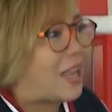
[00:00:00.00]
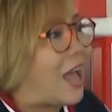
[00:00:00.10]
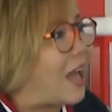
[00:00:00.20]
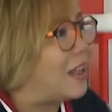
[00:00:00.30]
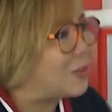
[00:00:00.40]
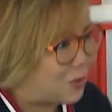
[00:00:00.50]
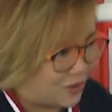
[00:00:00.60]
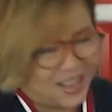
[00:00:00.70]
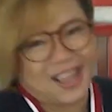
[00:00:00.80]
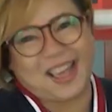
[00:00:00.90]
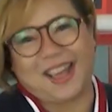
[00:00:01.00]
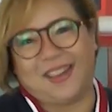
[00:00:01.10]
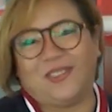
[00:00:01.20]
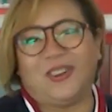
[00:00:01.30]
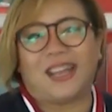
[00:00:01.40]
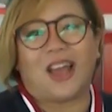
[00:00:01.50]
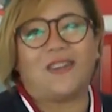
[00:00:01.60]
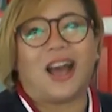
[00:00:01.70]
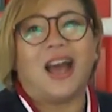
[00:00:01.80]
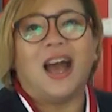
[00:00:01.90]
อว่าเตี้ยพูดง่า
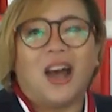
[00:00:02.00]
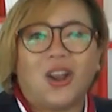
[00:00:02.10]
ยๆว่า